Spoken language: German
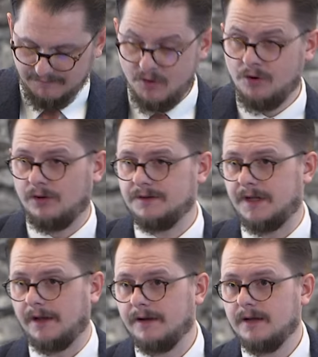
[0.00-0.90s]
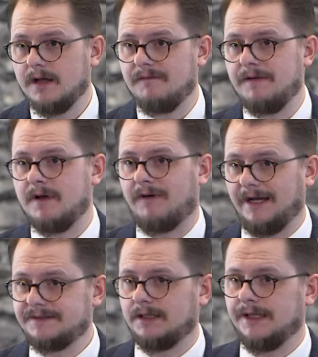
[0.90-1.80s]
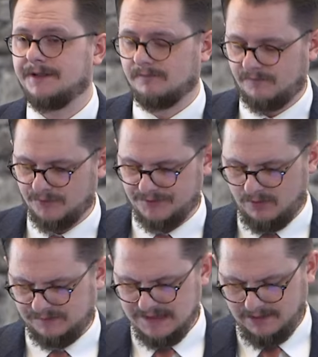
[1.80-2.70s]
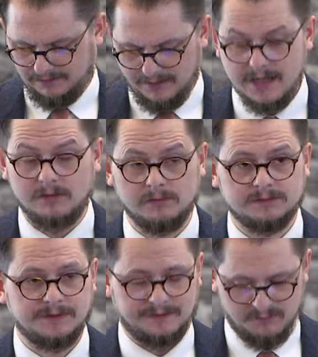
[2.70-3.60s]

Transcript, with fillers: Wir hören dann, wenn wir weiterlesen würden, auch die Erklärung des